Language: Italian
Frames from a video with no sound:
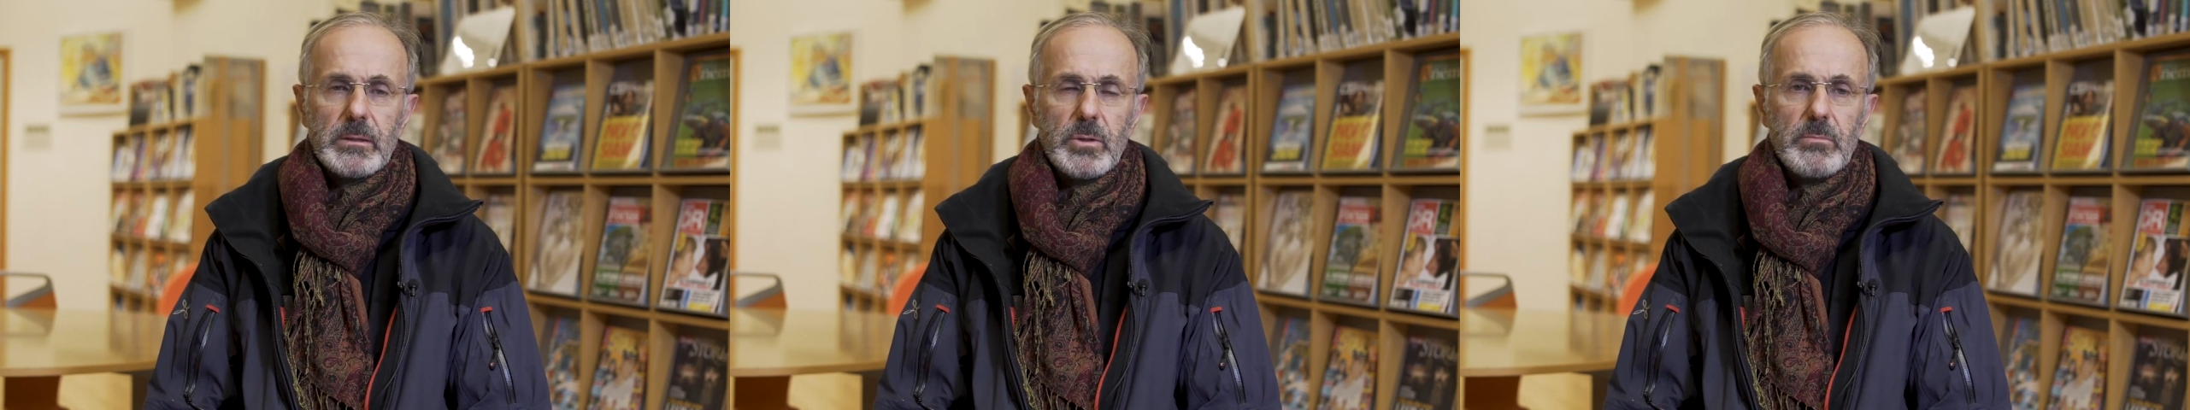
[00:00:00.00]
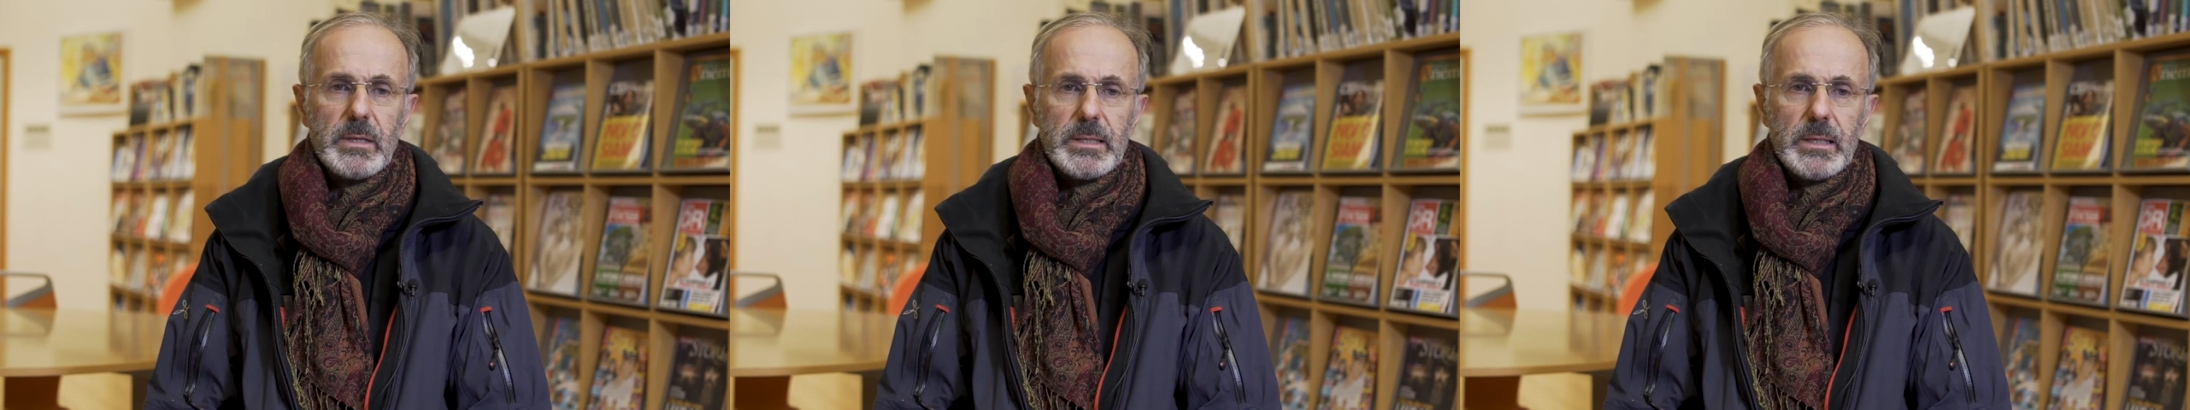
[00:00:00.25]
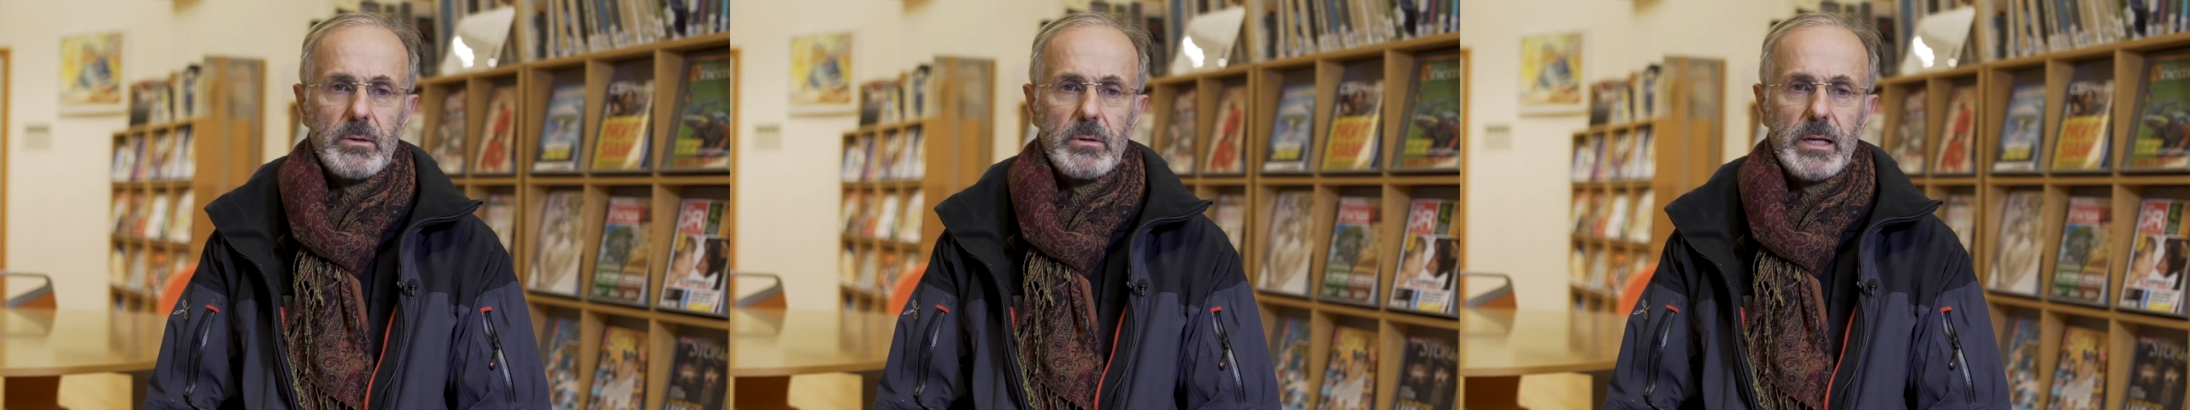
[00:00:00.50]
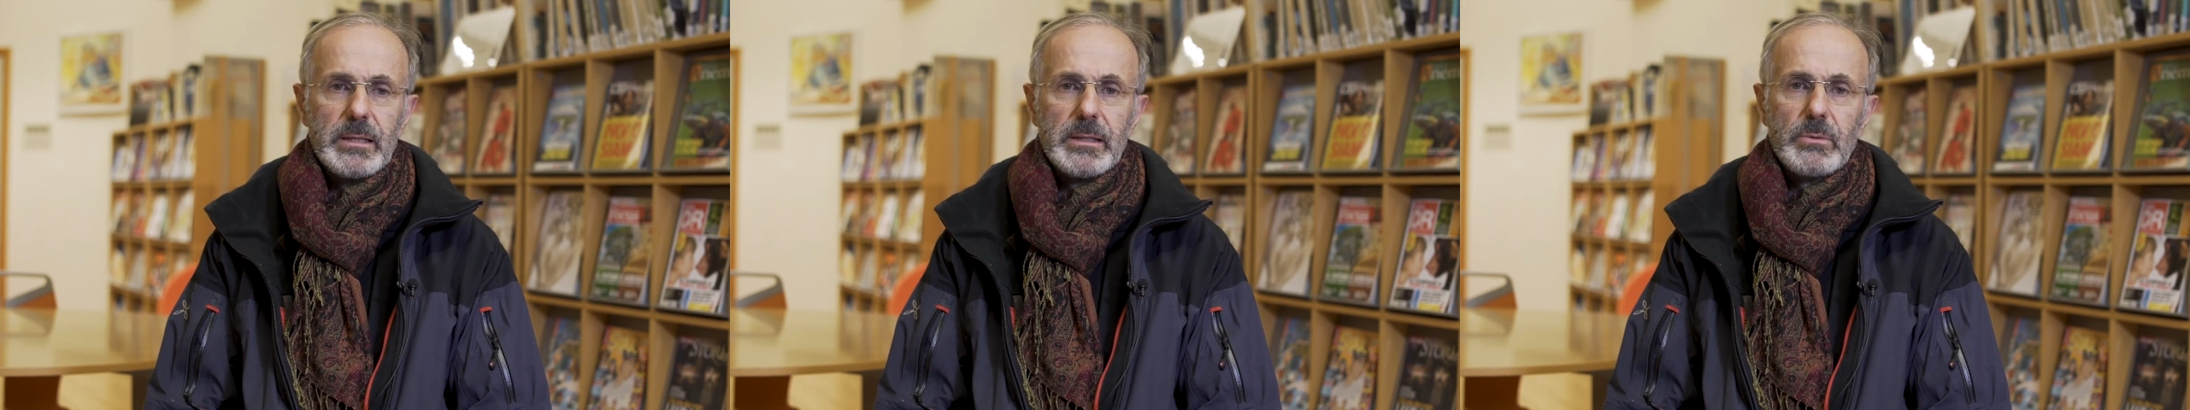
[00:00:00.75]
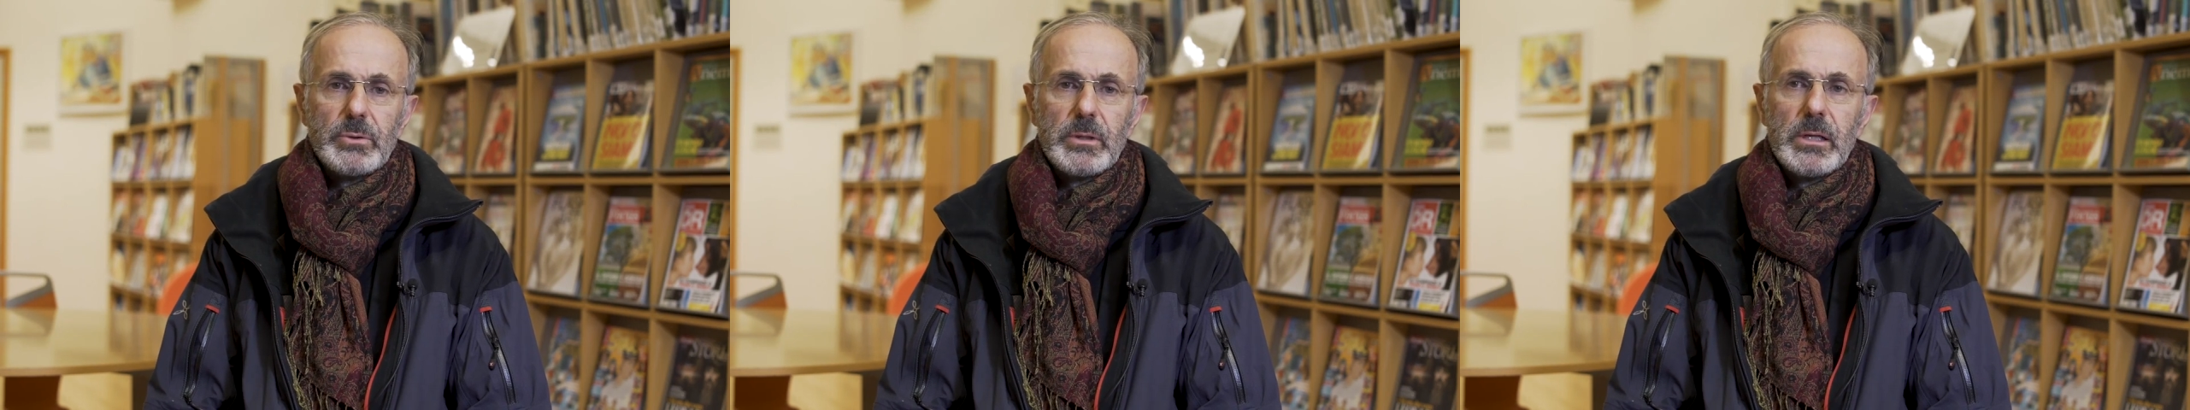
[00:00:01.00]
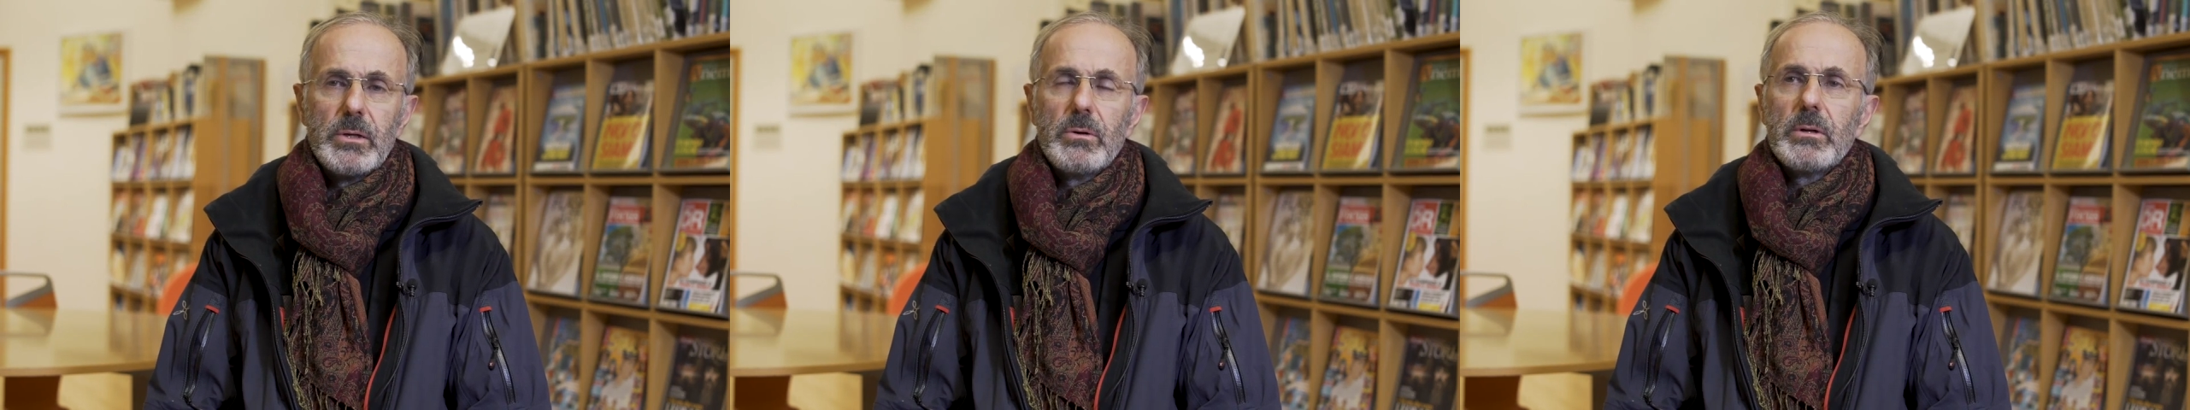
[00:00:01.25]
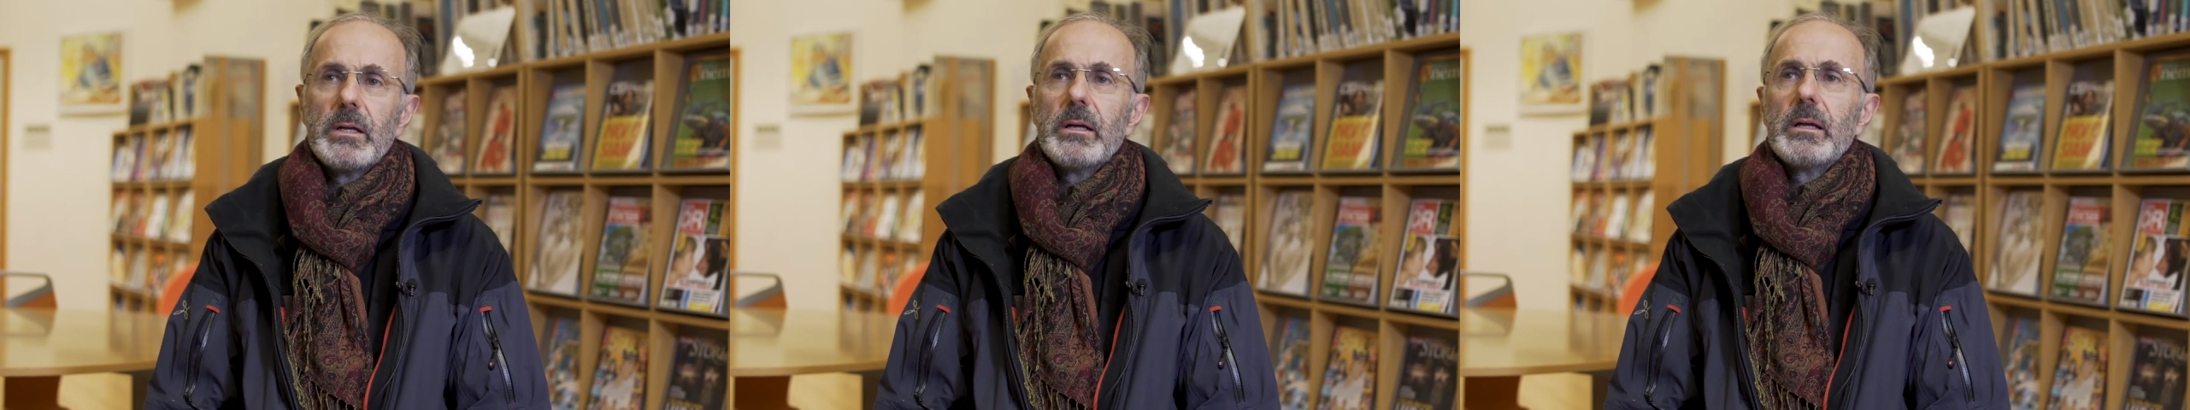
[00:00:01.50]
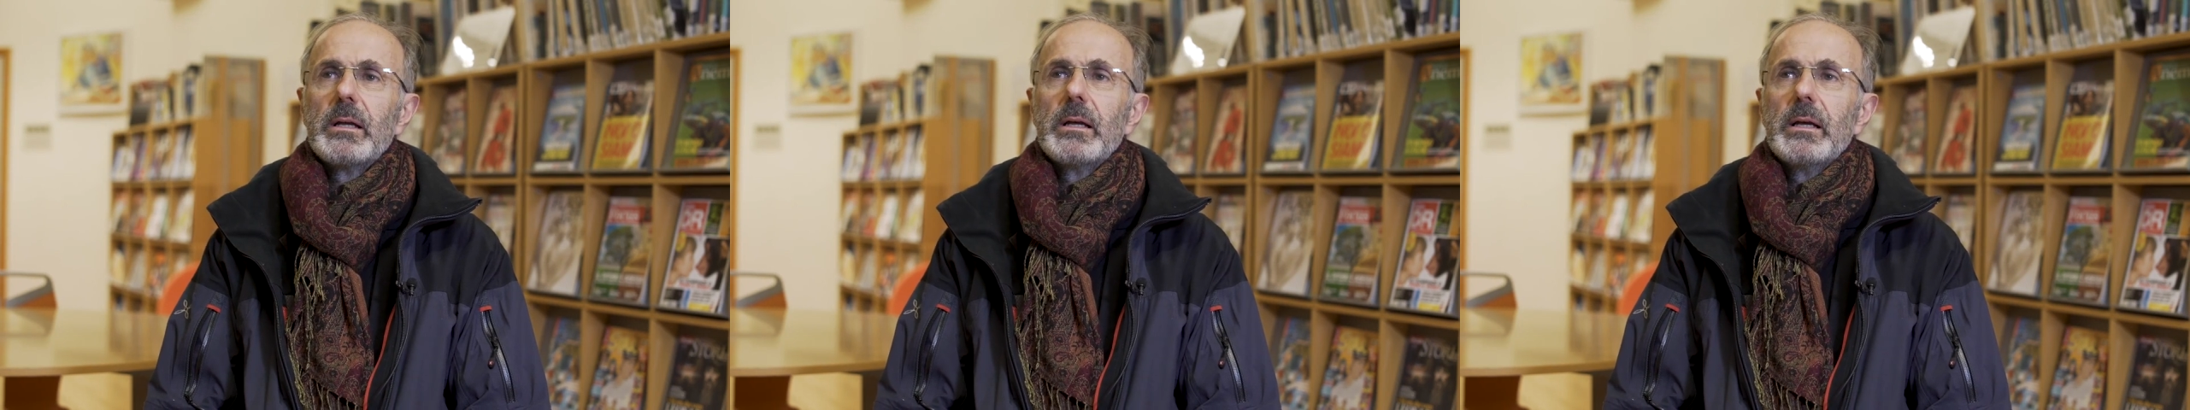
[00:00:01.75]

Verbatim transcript: con Mazzacorati a Monteleone